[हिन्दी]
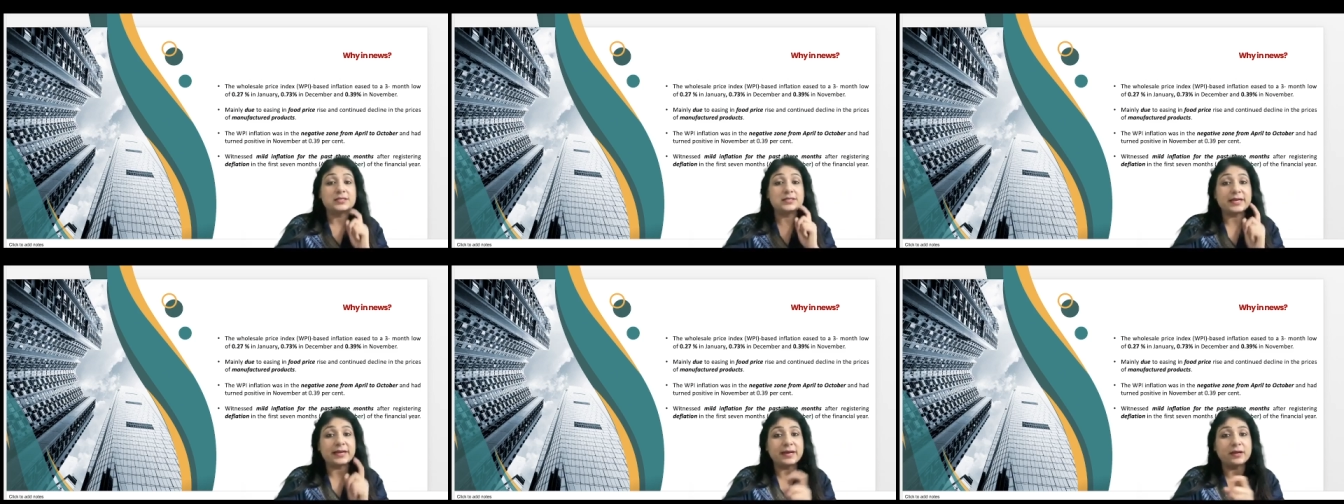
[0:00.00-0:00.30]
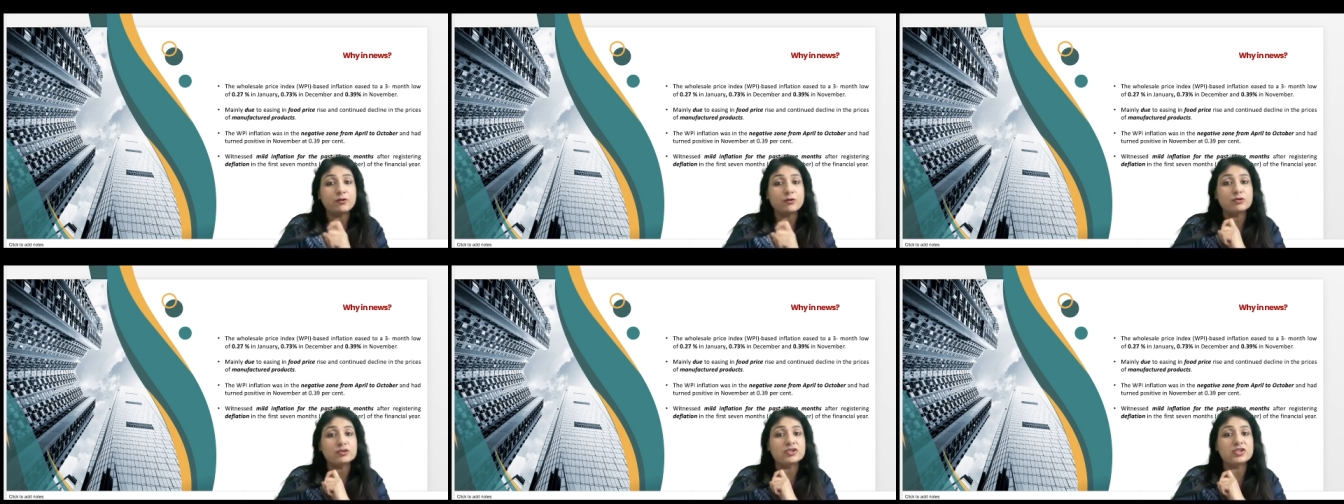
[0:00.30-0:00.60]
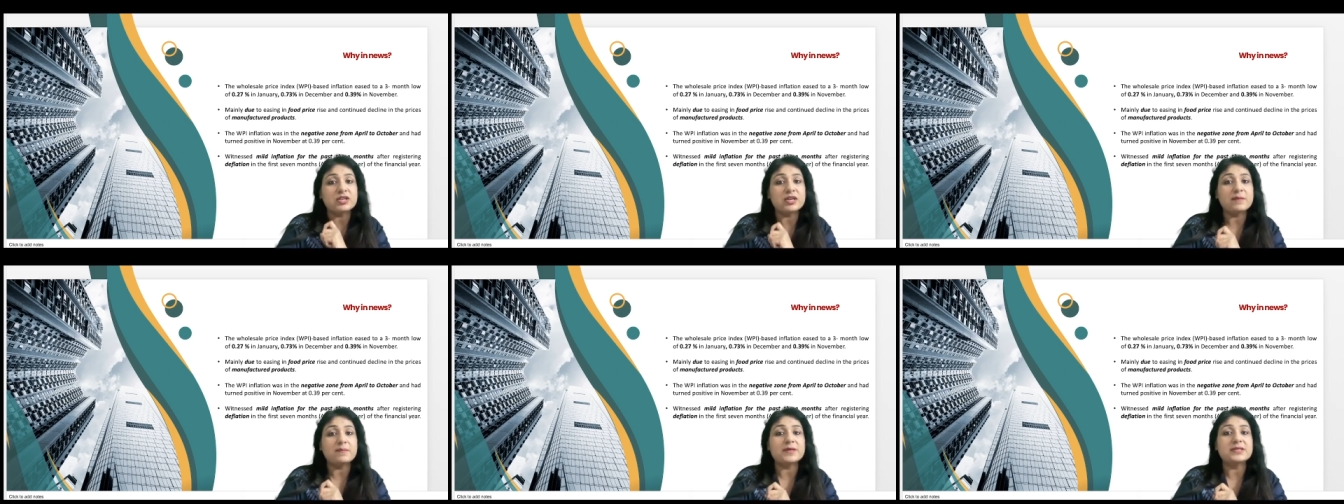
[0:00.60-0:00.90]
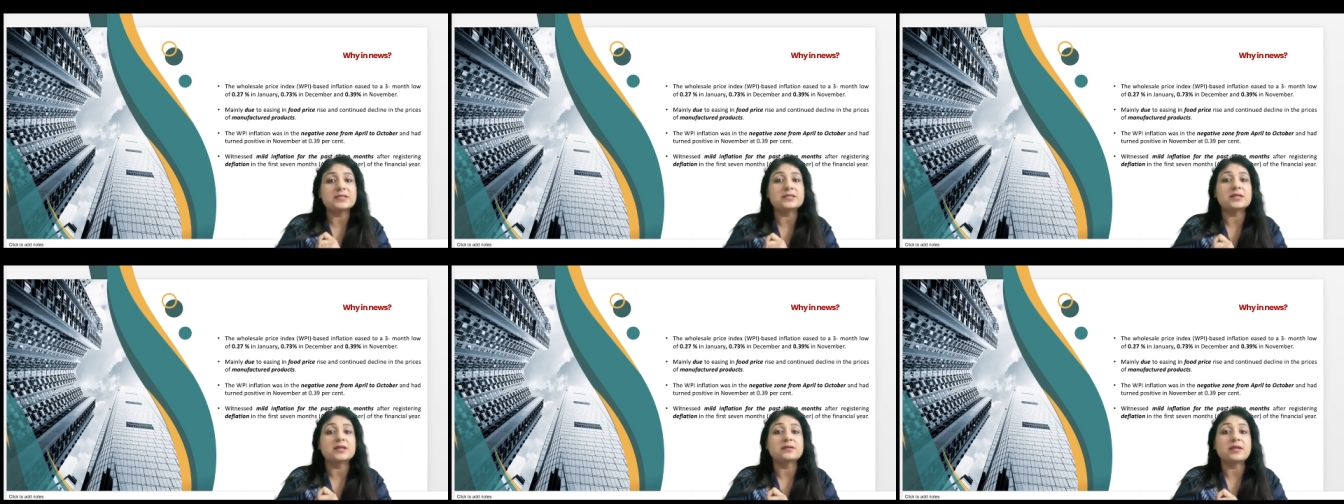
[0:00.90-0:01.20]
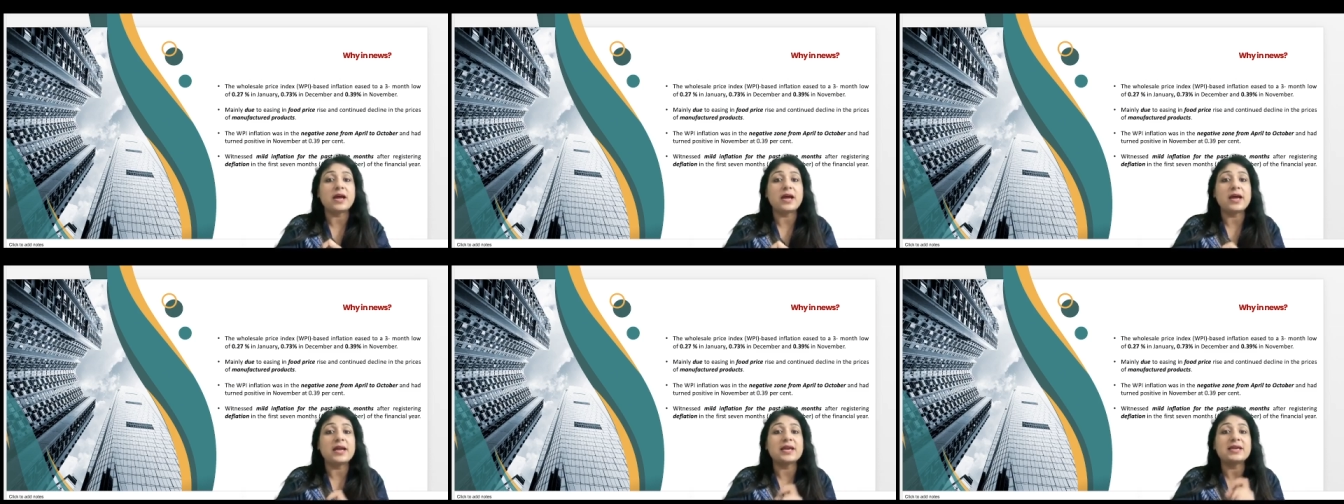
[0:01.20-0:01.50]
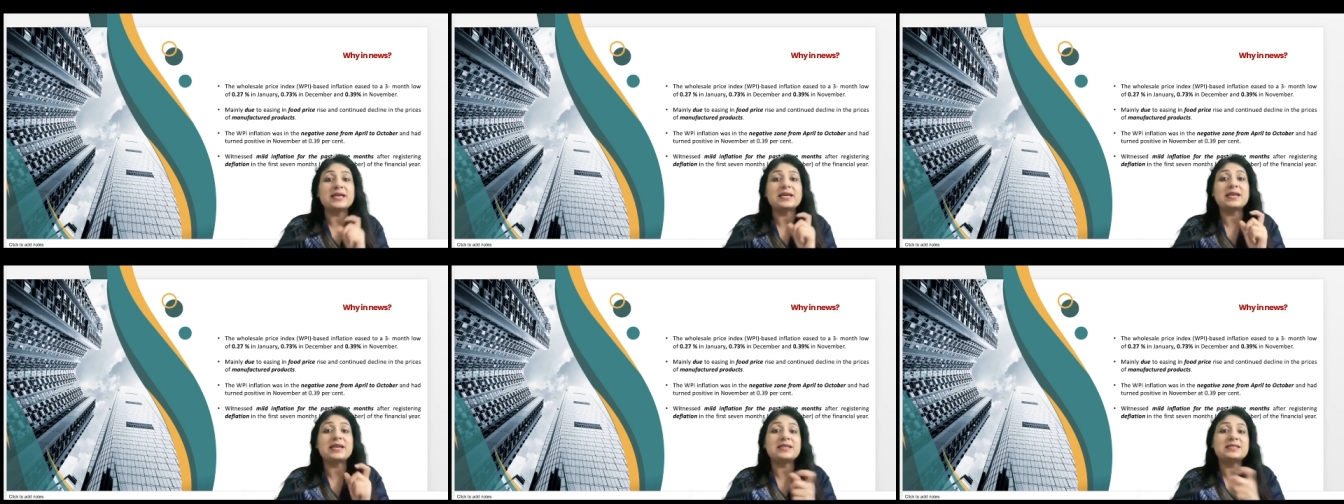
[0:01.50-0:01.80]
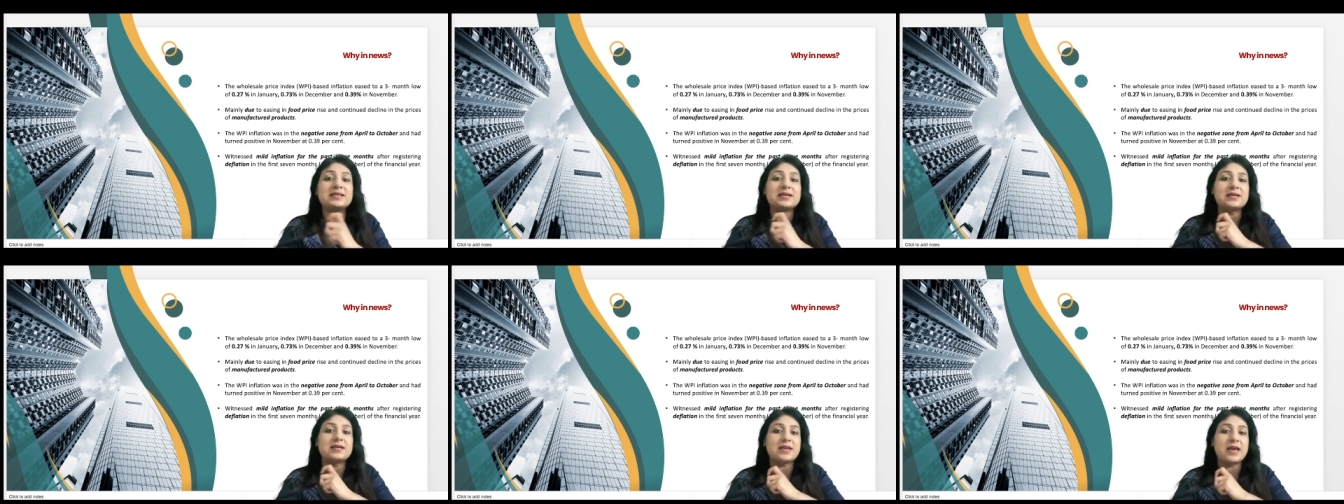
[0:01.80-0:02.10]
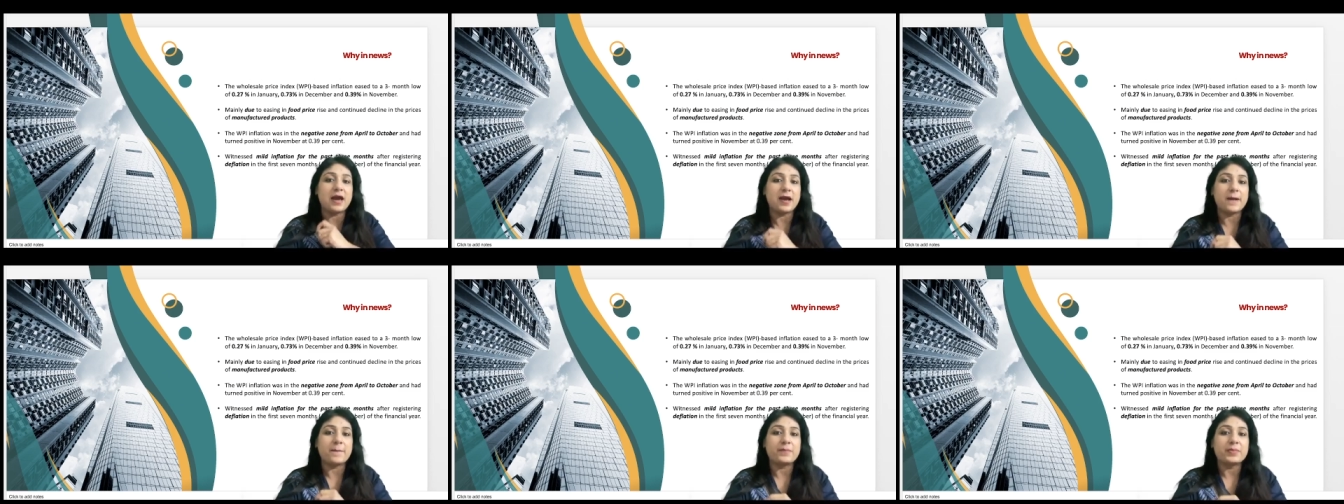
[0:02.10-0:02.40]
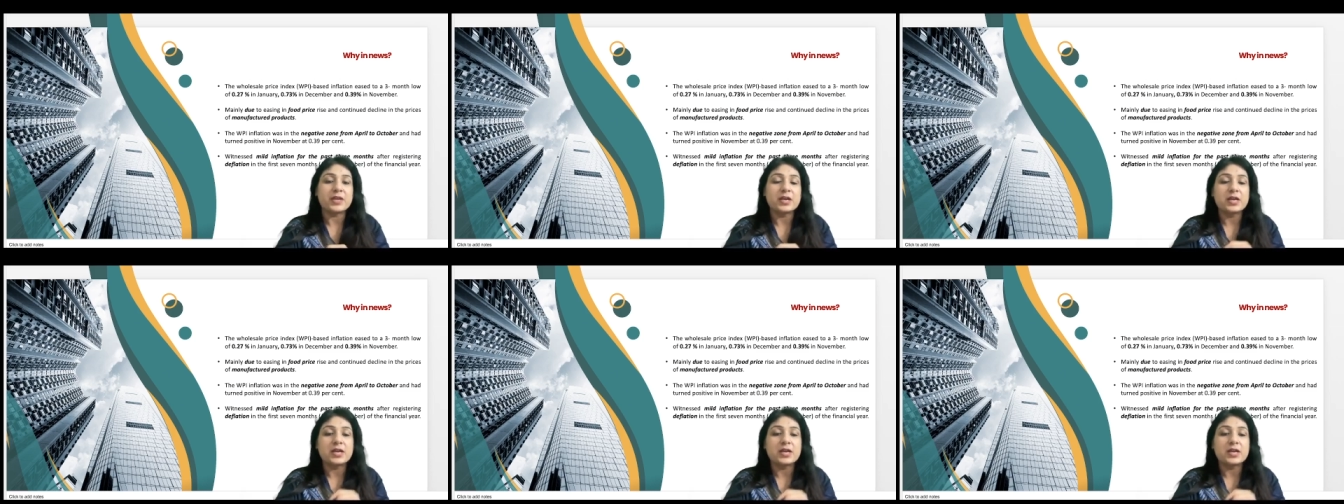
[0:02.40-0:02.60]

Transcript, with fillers: सेकेंड क्वेश्चन ये बन सकता है कि रीज़न क्या है